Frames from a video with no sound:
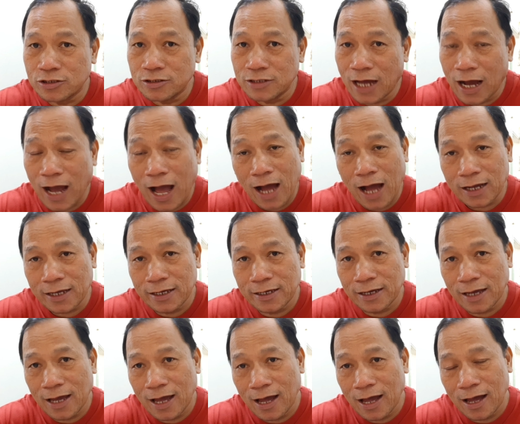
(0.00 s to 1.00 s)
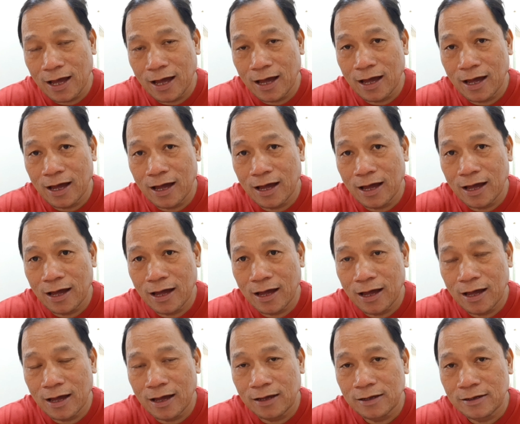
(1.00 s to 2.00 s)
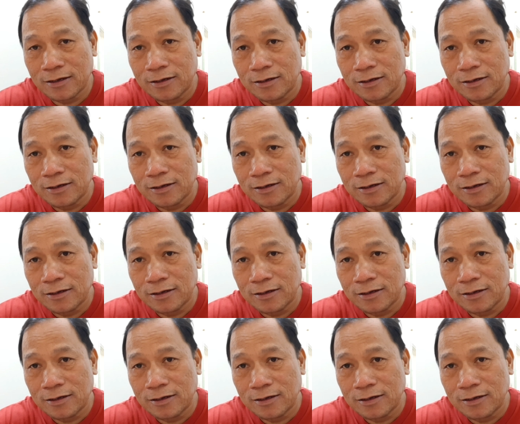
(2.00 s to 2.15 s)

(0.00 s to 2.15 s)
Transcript: ng aking uh,